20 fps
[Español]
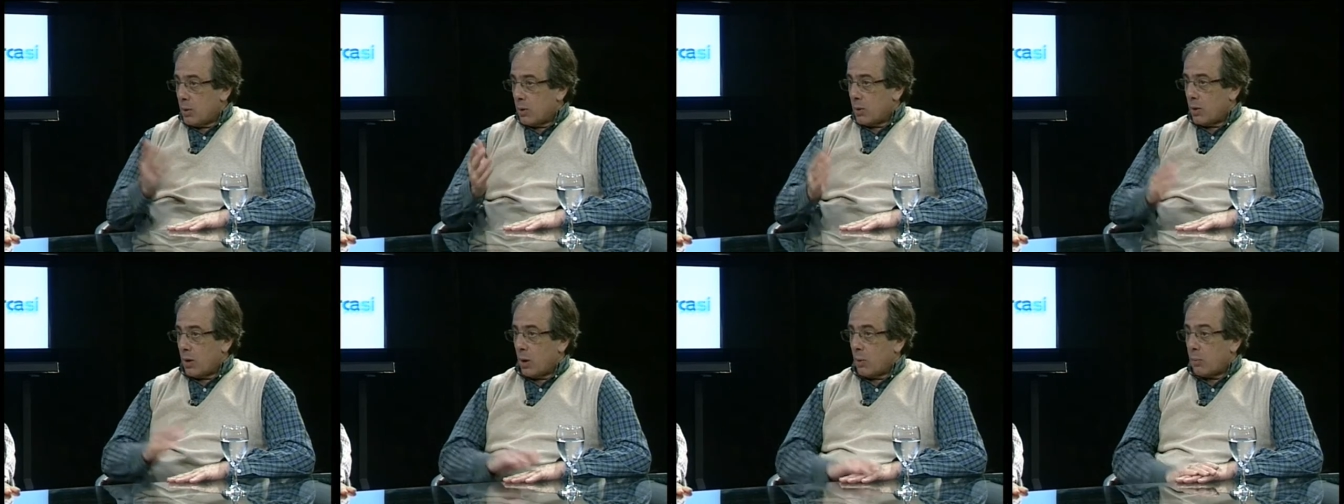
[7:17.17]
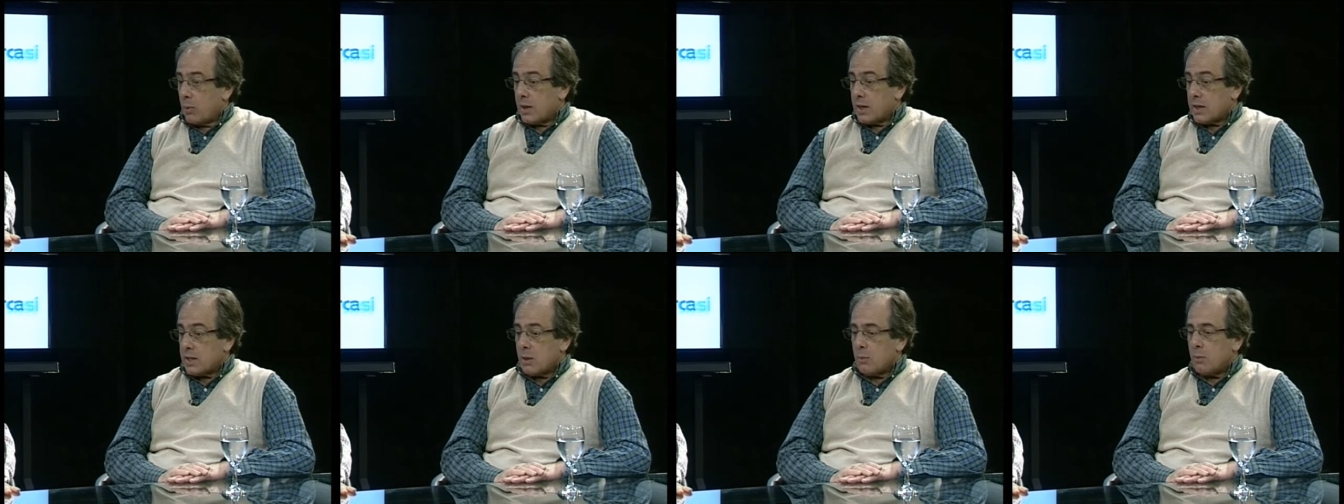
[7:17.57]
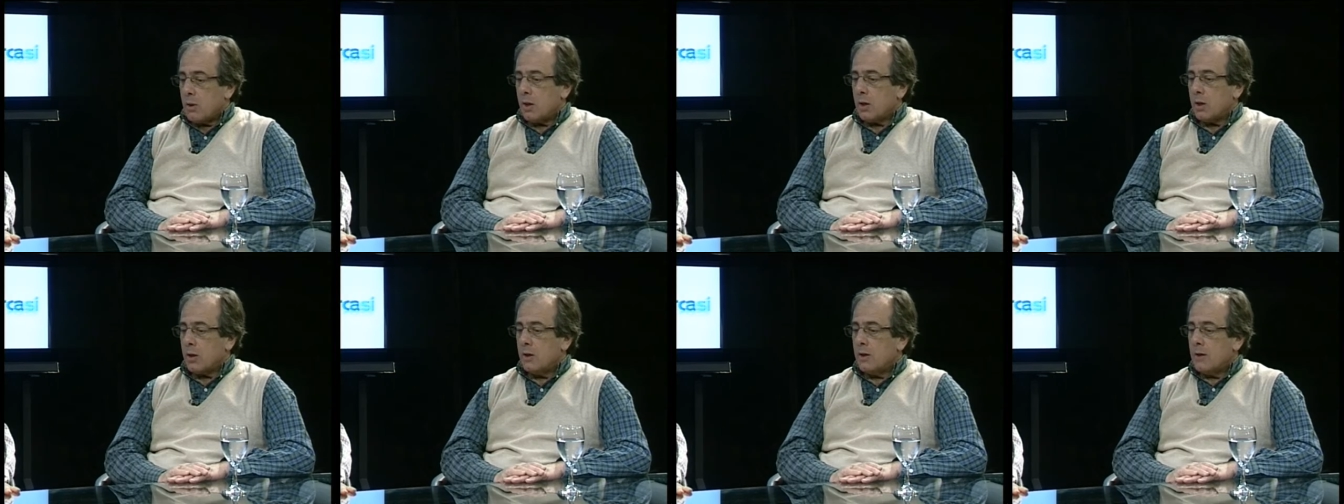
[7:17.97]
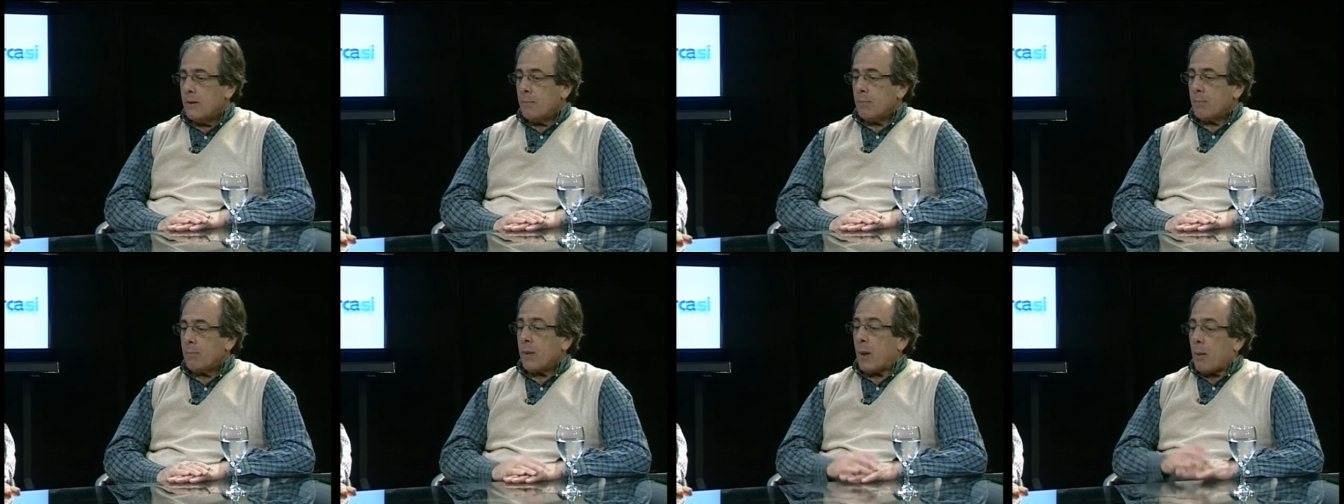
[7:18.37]
de un enorme crecimiento,
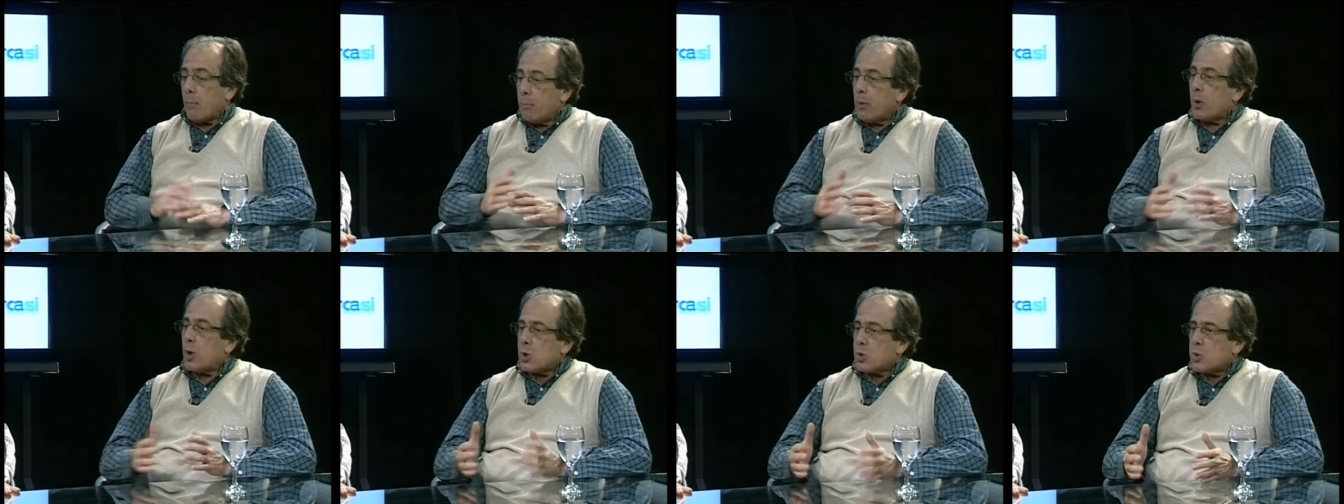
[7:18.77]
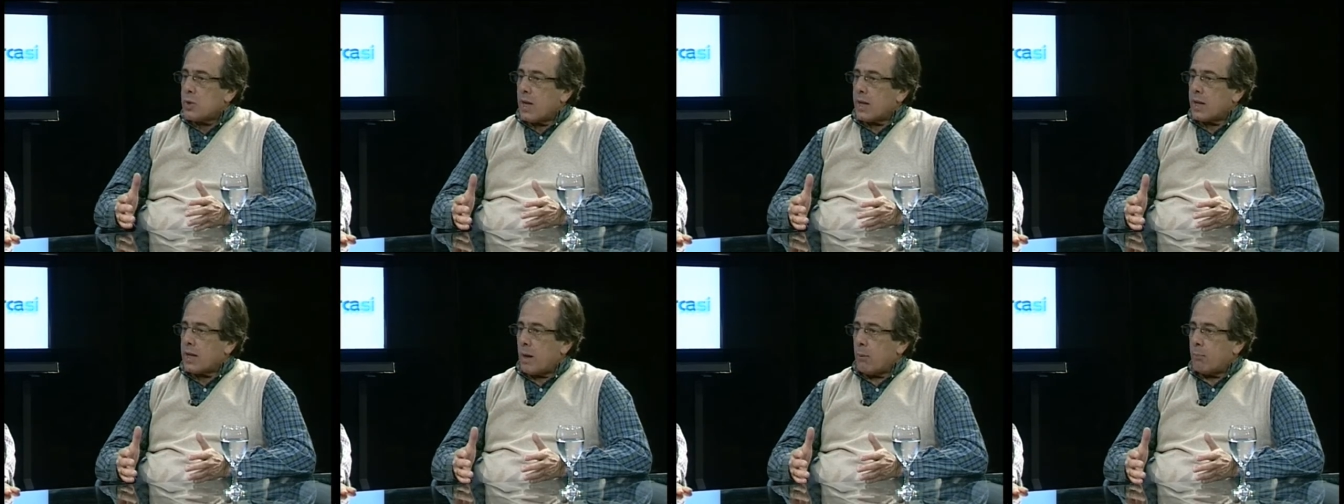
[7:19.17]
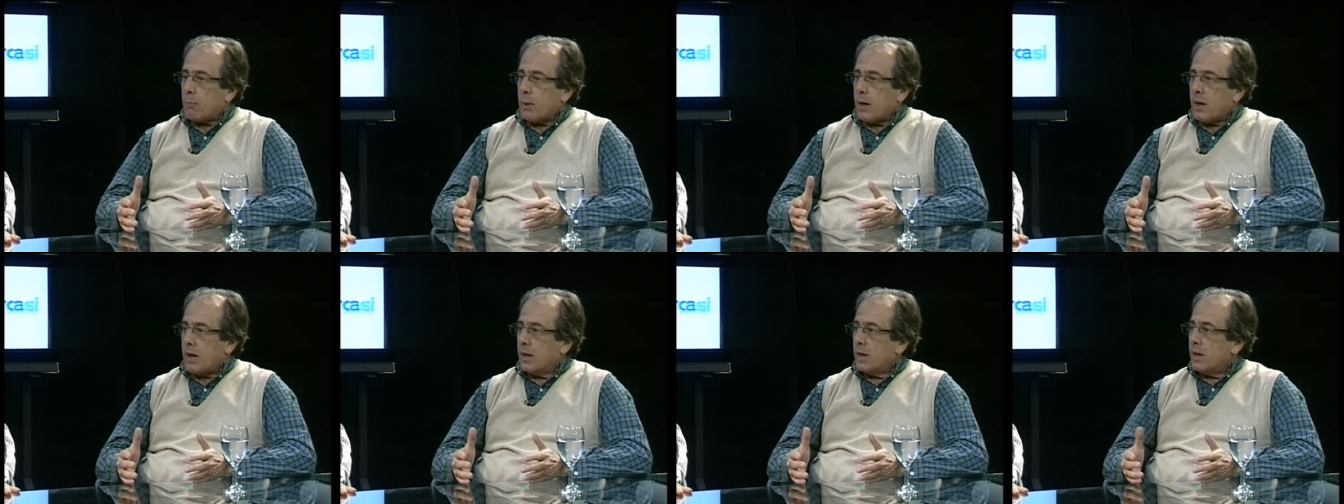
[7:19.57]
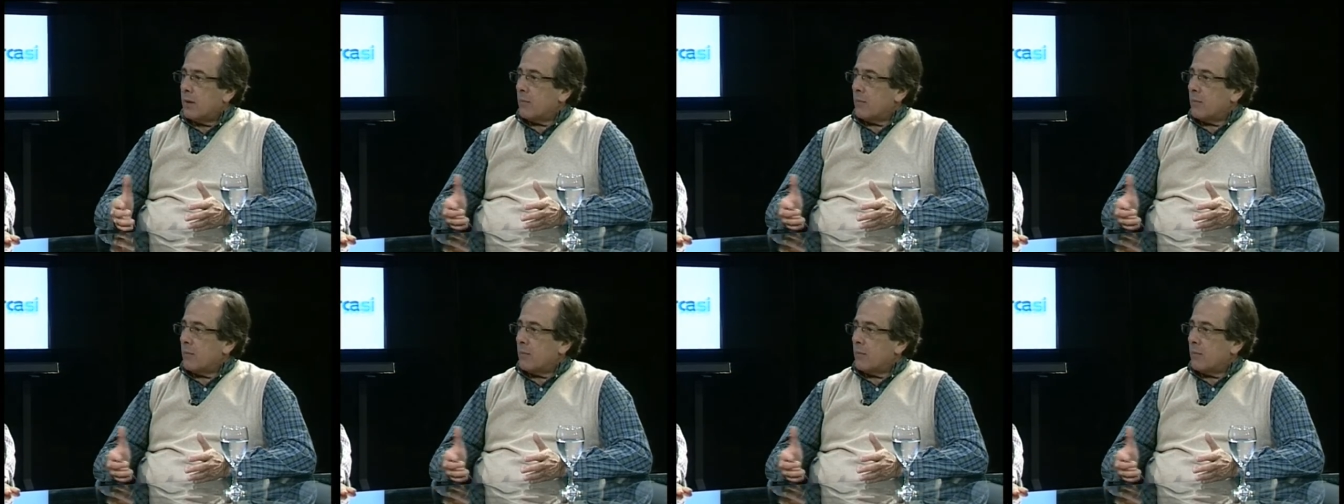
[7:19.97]
pero es una etapa